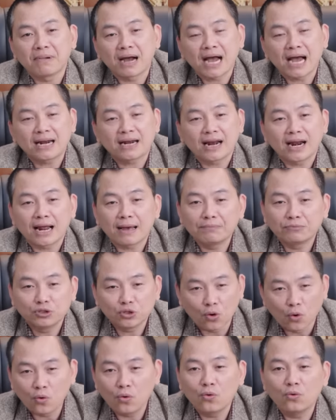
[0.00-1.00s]
ba là làm
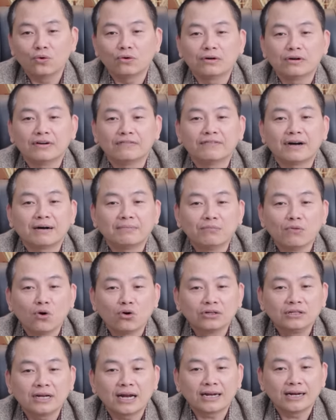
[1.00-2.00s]
chủ và
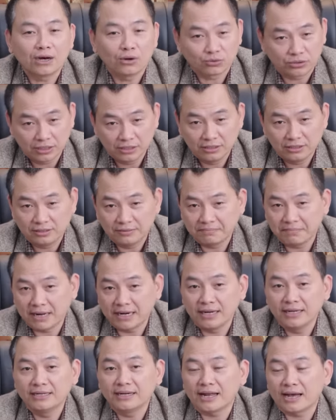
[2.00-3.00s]
bốn là đầu tư
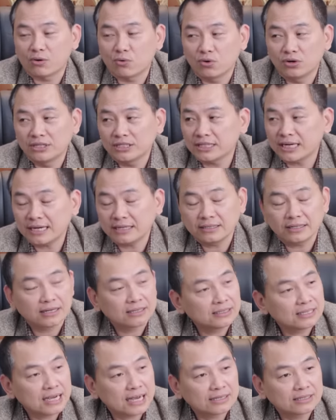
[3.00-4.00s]
mà đây là cuốn sách
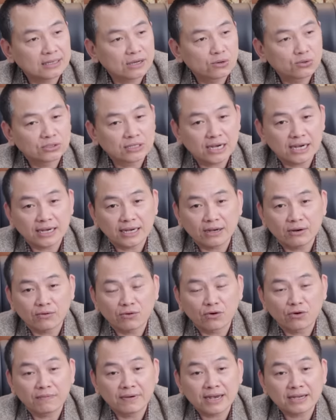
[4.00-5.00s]
à, cha giàu cha
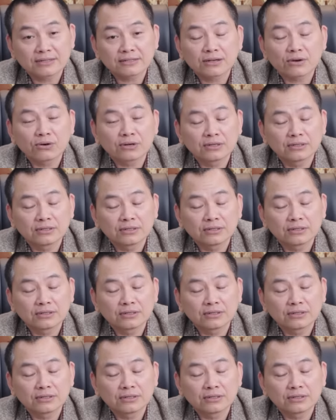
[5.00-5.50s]
nghèo của Robert